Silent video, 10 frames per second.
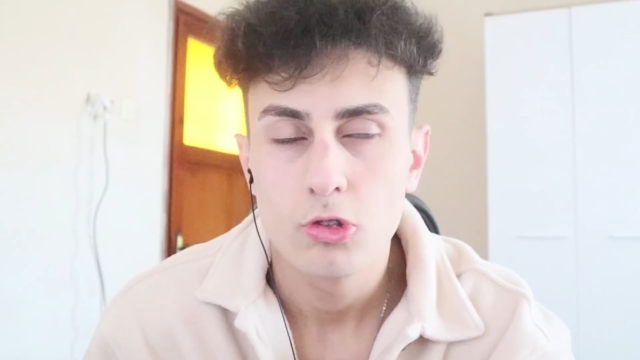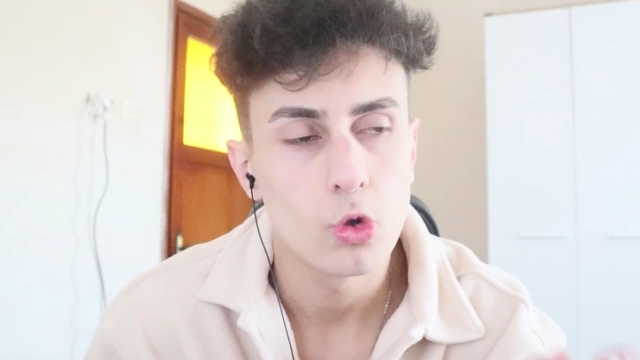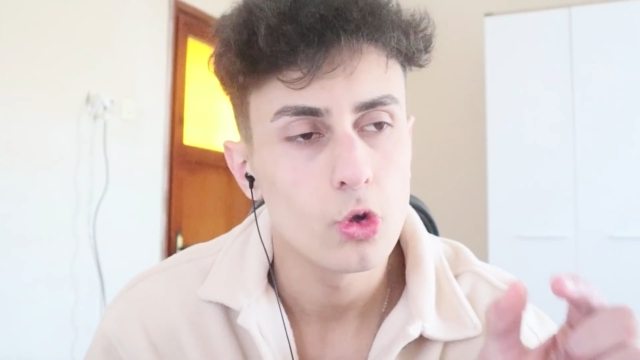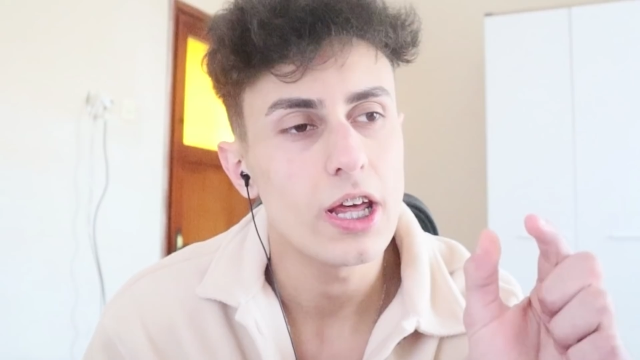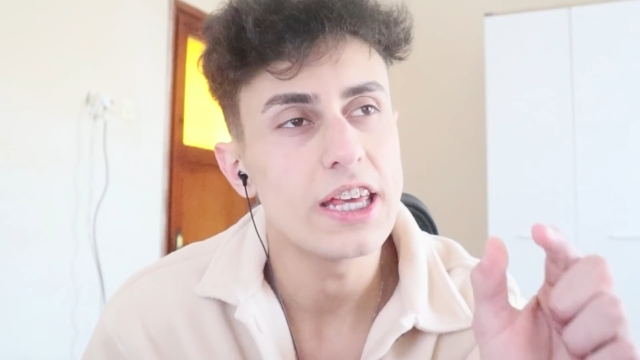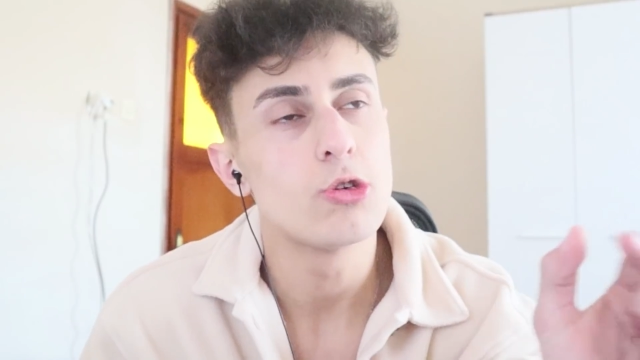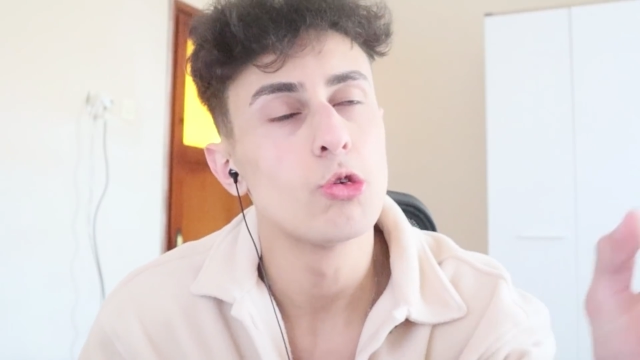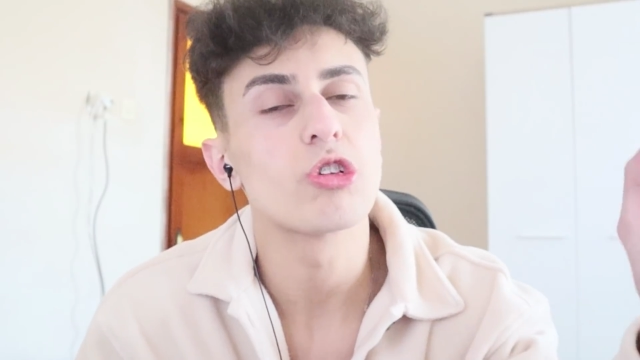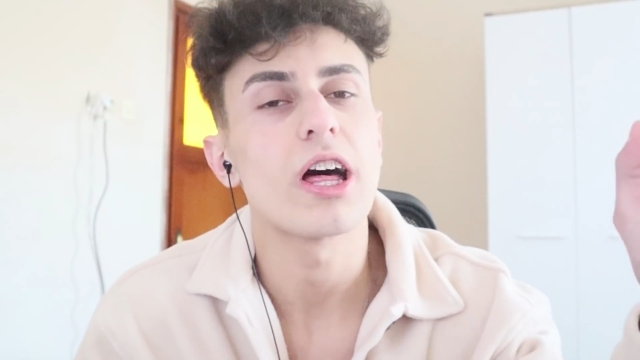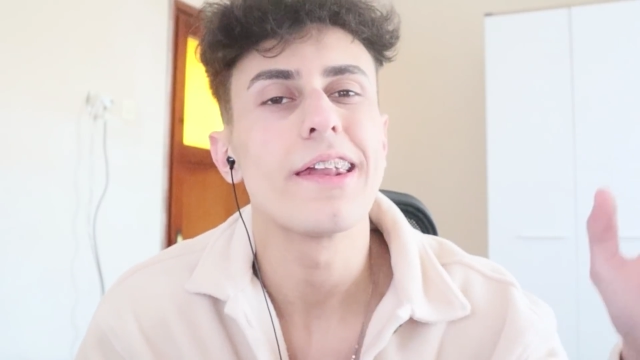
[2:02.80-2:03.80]
Sonuna
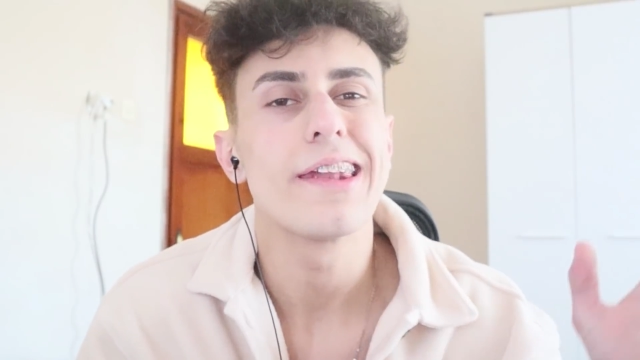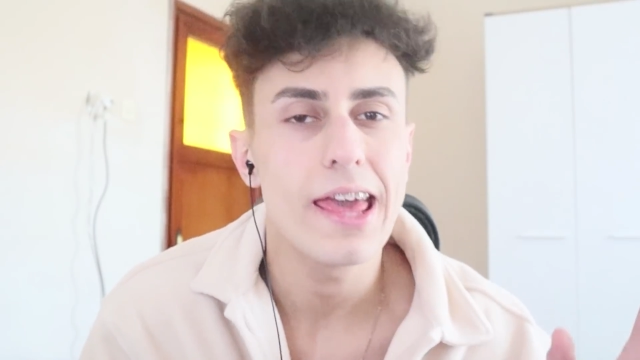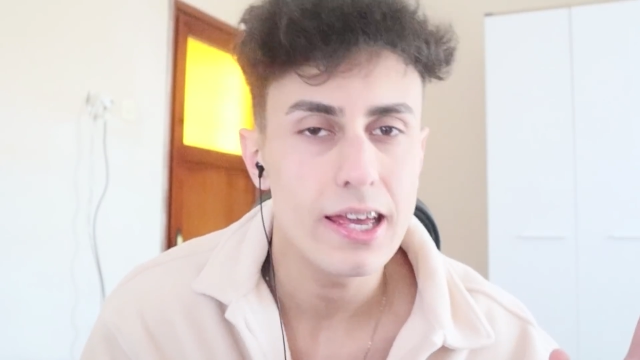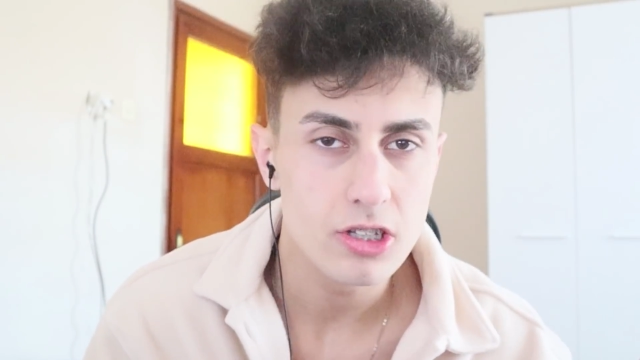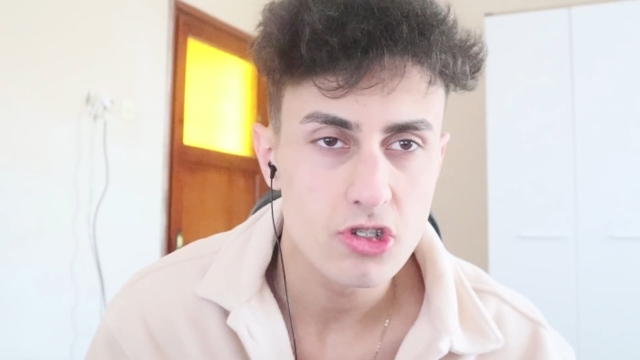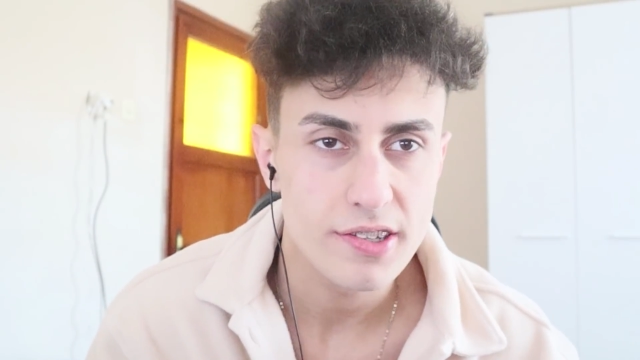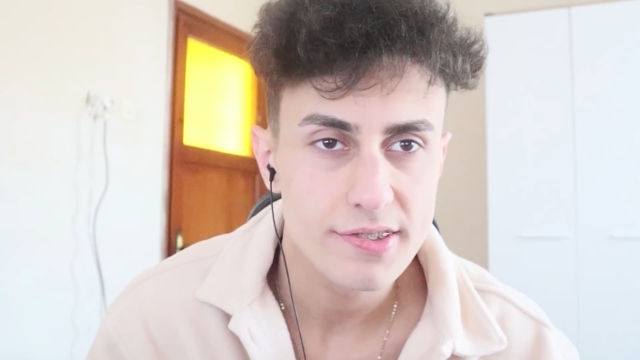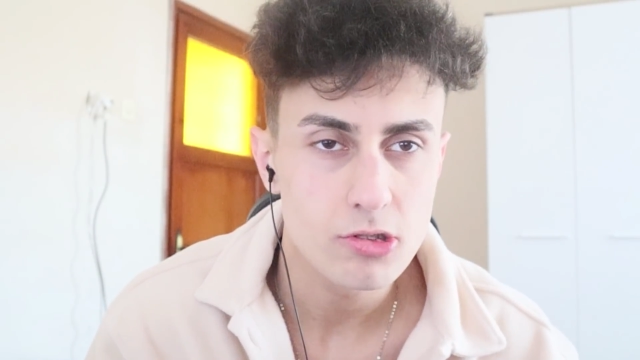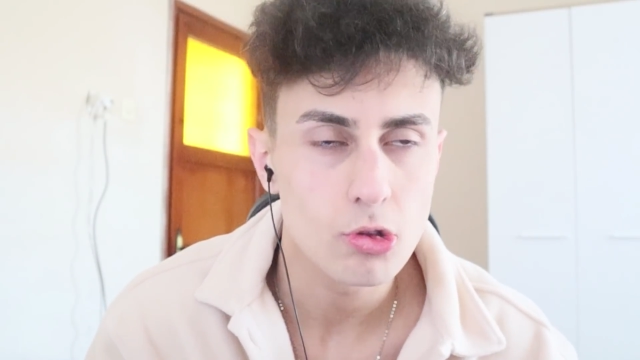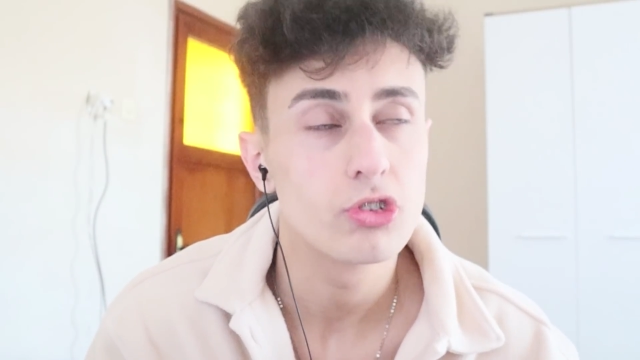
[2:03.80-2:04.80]
2-3 tane ne
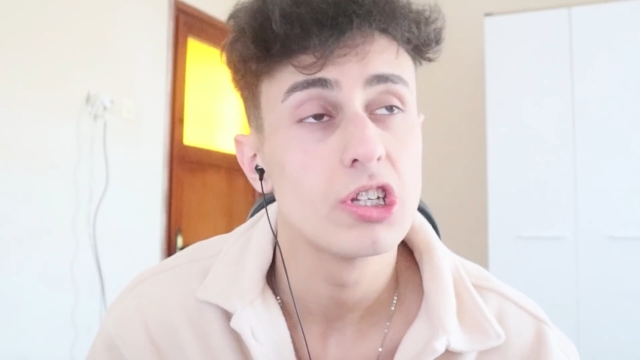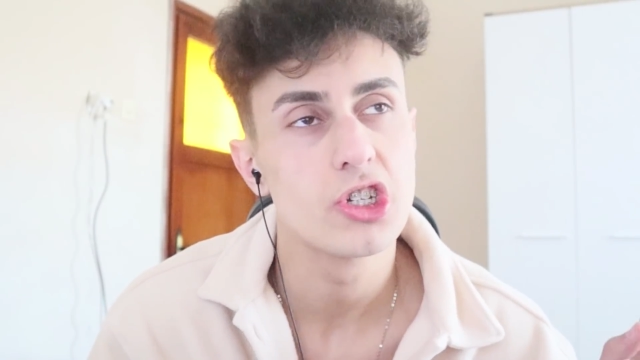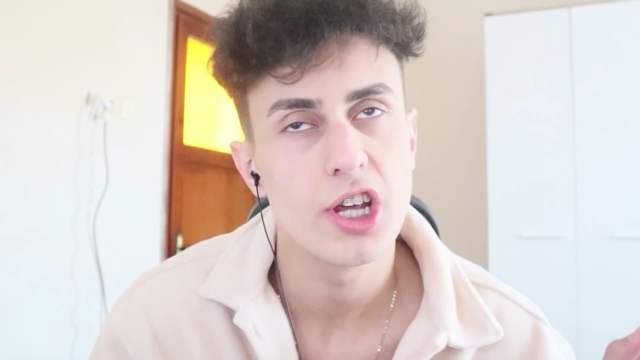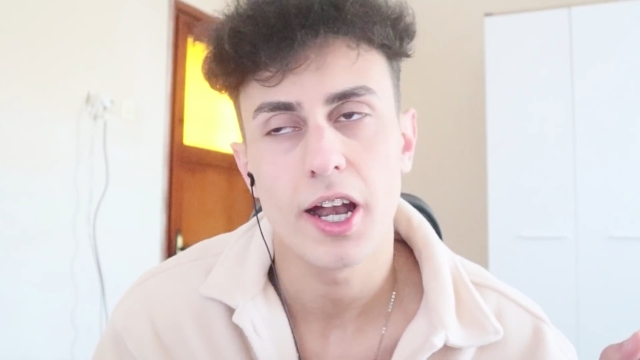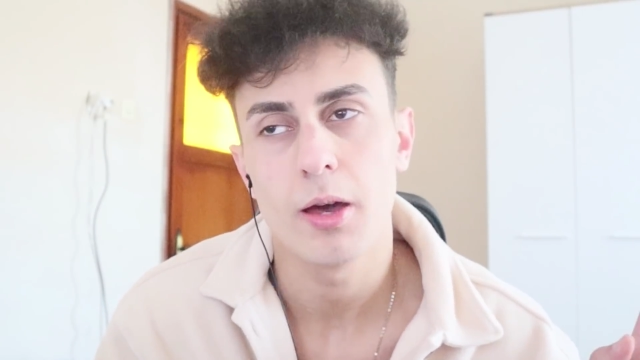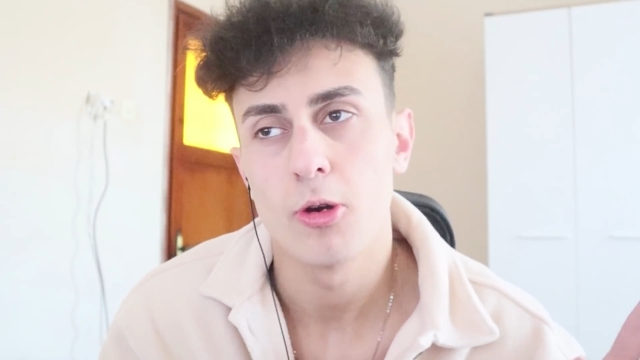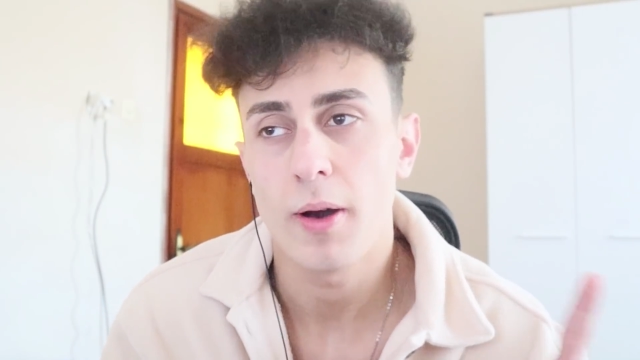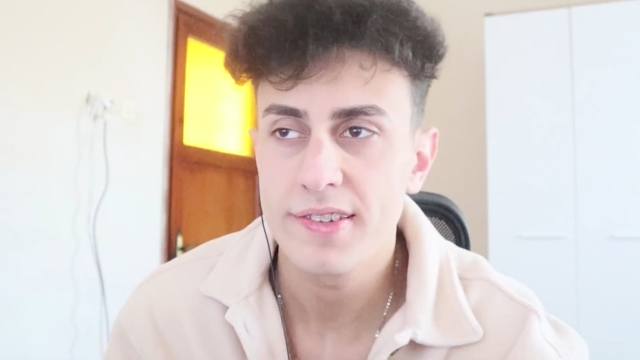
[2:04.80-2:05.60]
ekleyeceksiniz yoksa işe yaramıyor.